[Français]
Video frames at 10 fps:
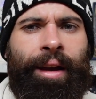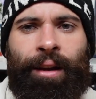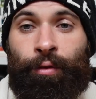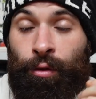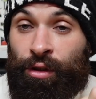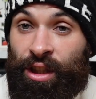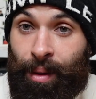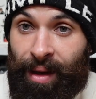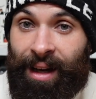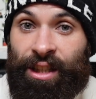il ne faut
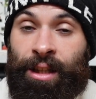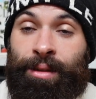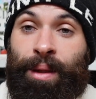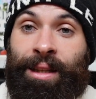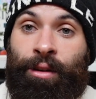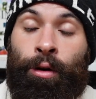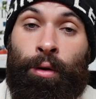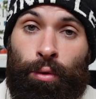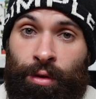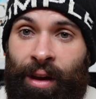jamais lâcher le spectateur
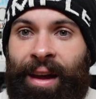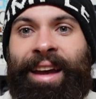en route,